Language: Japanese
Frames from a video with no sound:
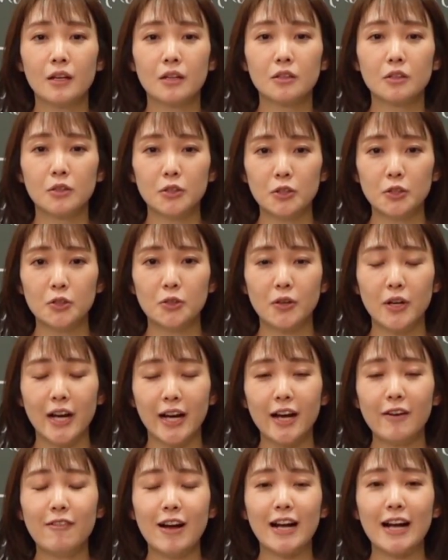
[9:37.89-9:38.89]
この動画
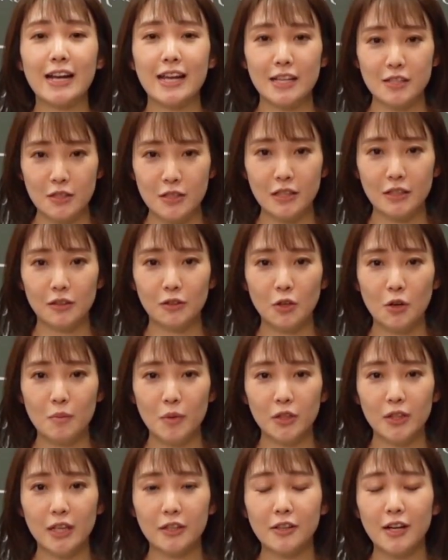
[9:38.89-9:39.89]
がわかりやすいと
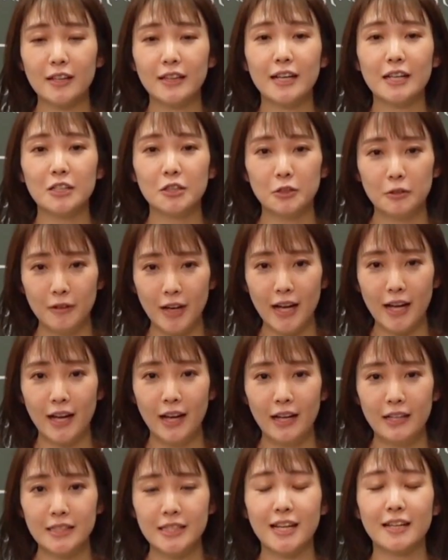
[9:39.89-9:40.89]
思ってくれた人は
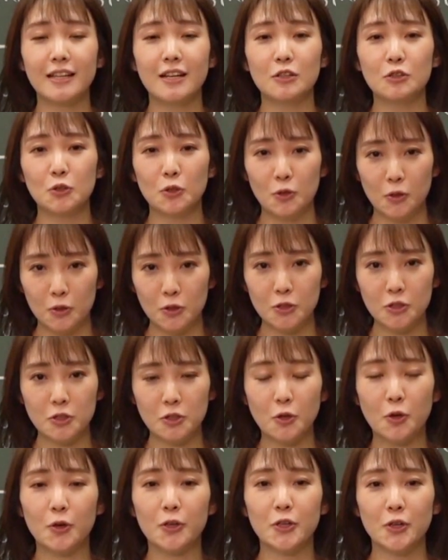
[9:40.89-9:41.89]
チャンネル登録、
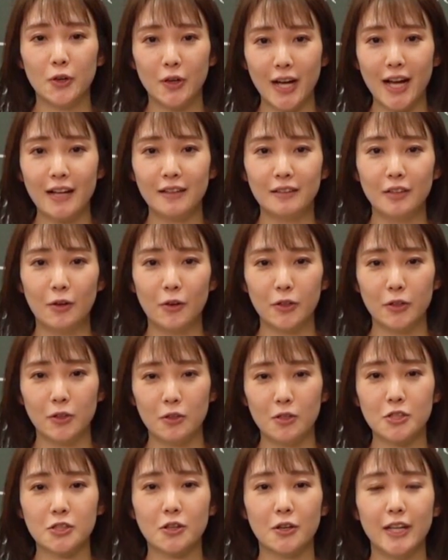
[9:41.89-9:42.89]
高評価よ
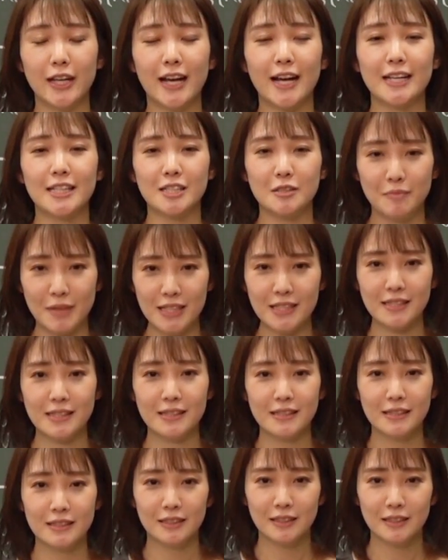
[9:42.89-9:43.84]
ろしくお願いします。